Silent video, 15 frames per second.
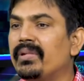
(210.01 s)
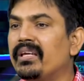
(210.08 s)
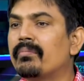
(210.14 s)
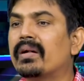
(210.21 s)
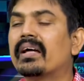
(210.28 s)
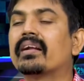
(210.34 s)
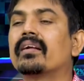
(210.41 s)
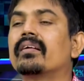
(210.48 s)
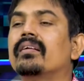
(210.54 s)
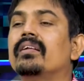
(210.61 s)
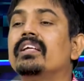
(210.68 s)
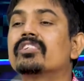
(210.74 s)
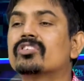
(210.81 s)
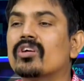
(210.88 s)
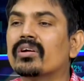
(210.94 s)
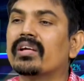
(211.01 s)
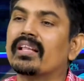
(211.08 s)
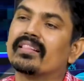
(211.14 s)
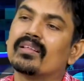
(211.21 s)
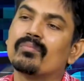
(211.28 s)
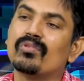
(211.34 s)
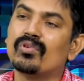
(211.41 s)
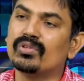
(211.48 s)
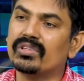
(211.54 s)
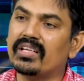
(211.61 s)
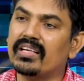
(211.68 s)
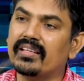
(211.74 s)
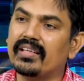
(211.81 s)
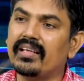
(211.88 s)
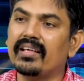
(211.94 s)
మీ మార్కెట్ మీ స్టాక్ ఎంత మూవ్ అవుతుంది
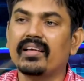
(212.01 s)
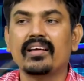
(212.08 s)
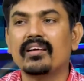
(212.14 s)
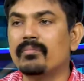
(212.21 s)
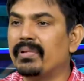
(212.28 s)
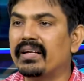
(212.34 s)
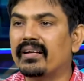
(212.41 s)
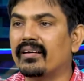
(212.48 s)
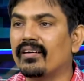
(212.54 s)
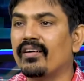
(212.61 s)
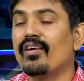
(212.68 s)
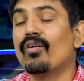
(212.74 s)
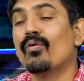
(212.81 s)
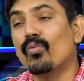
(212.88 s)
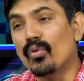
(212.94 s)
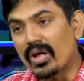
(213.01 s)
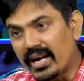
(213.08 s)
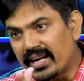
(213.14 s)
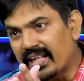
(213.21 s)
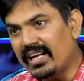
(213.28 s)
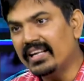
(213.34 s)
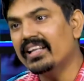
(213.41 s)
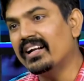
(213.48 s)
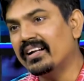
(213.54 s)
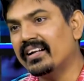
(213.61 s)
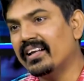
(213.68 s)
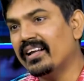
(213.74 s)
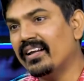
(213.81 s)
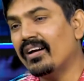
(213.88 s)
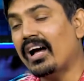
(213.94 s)
అనేది బీటా వాలటాలిటీ
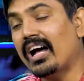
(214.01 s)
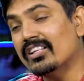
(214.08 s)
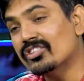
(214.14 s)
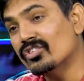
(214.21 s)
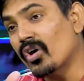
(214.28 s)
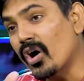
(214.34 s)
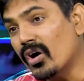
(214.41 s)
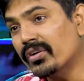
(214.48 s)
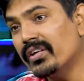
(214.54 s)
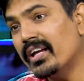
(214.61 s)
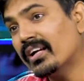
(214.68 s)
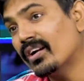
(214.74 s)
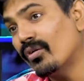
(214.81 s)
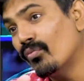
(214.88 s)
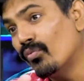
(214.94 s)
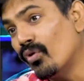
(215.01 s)
అంటే ఆ స్టాక్ యొక్క